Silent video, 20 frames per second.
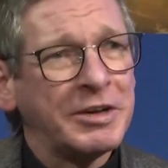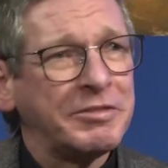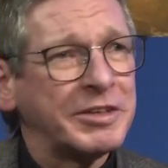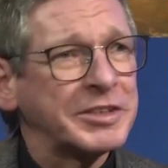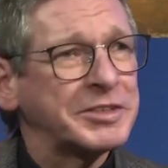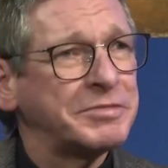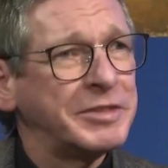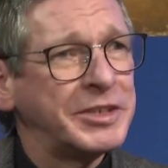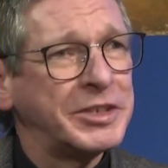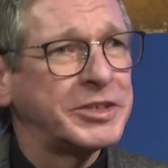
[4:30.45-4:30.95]

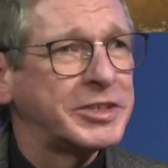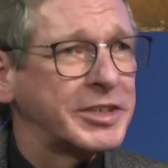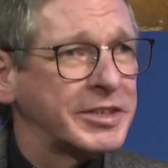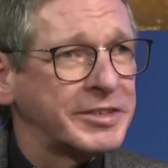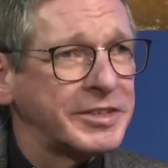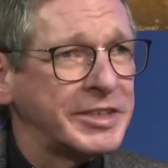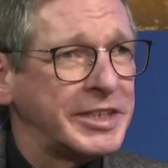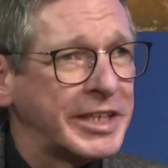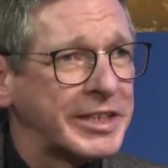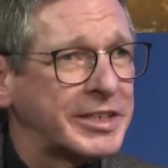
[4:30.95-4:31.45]
was will ich
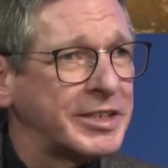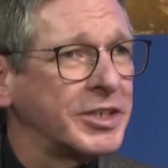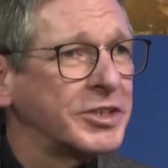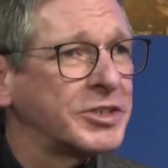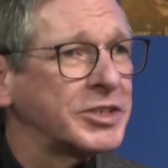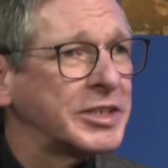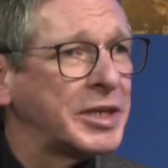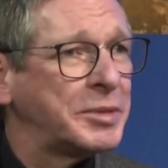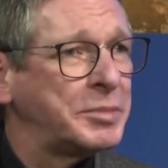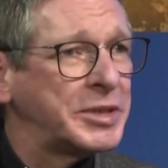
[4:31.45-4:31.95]
jetzt in der
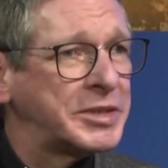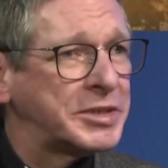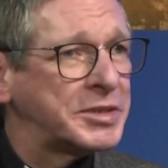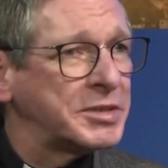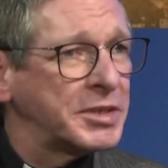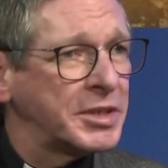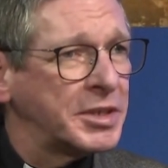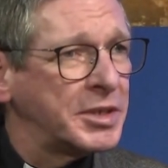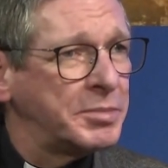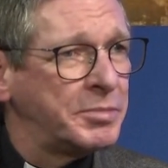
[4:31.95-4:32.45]
Kirche
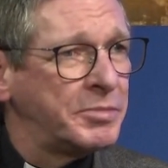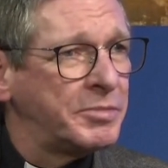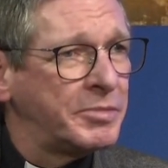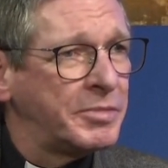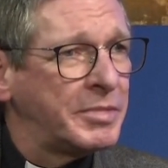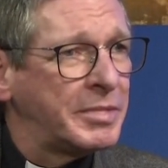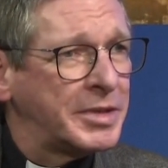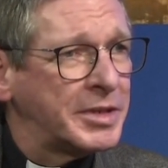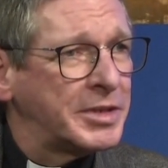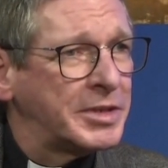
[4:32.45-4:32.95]
damit
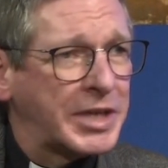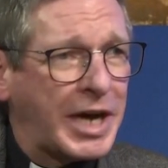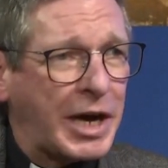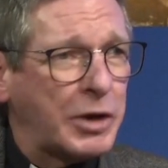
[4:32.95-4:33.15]
ähm,